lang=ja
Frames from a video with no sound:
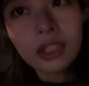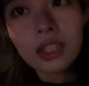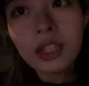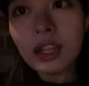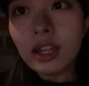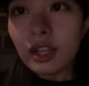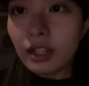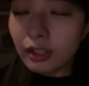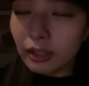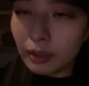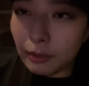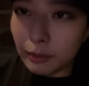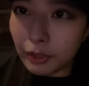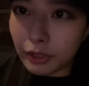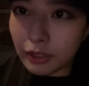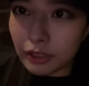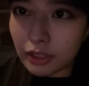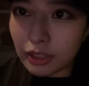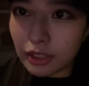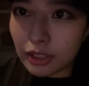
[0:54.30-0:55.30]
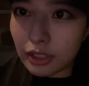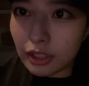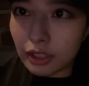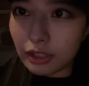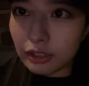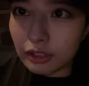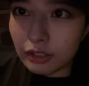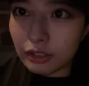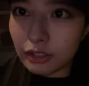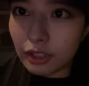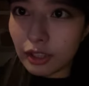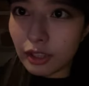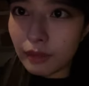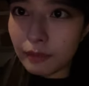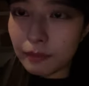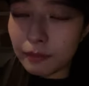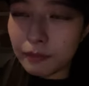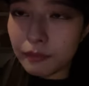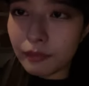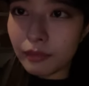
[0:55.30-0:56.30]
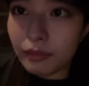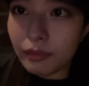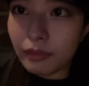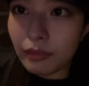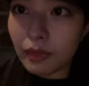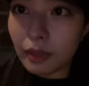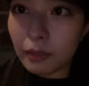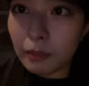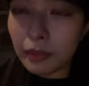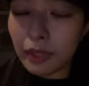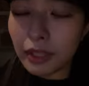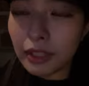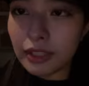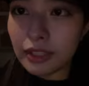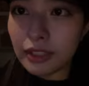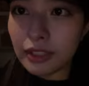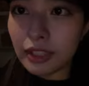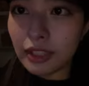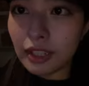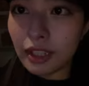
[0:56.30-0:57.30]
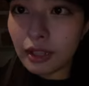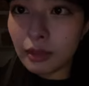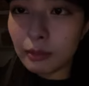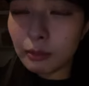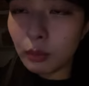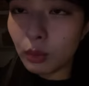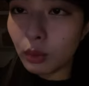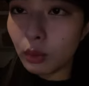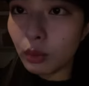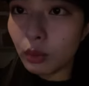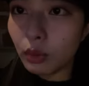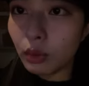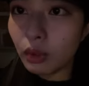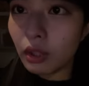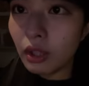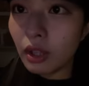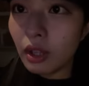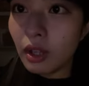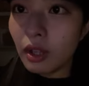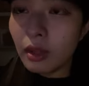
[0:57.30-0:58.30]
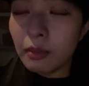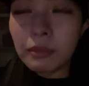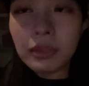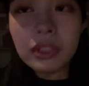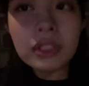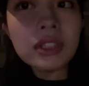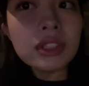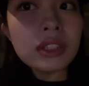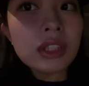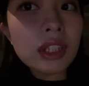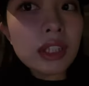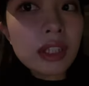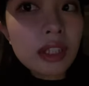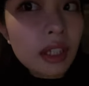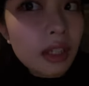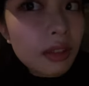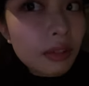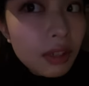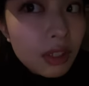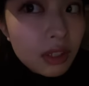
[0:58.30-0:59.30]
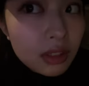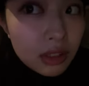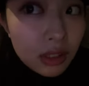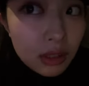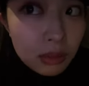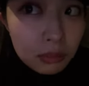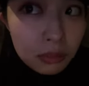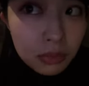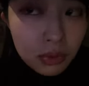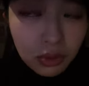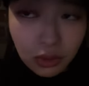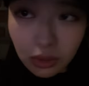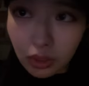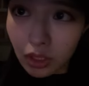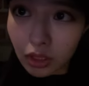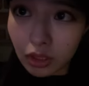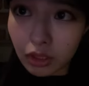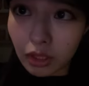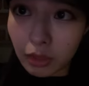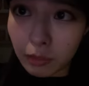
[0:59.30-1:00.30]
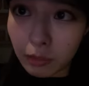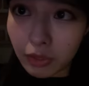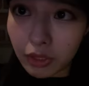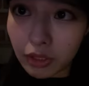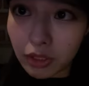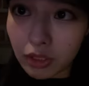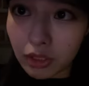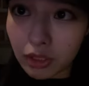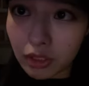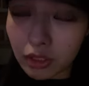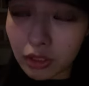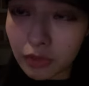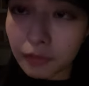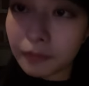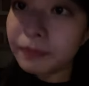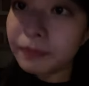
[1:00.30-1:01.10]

しでメイクしていただくのでベースでねもうまつげ以外は全部やってます